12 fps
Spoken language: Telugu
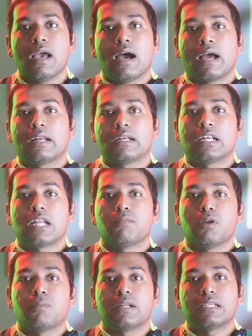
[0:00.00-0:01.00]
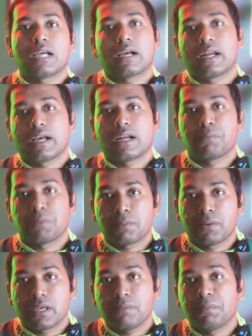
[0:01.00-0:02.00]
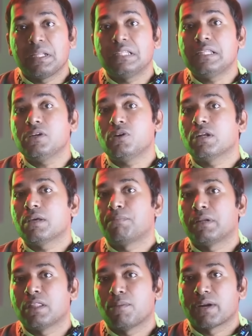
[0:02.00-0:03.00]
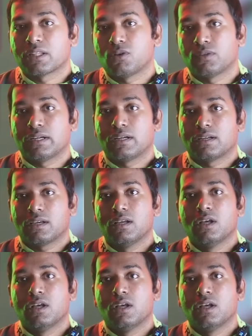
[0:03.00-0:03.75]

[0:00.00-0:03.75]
అలాంటి టైంలో మనిషి అక్కడక్కడే పడిపోయి బ్రీతింగ్ కూడా ఇబ్బంది పడుతూ ఉంటాడట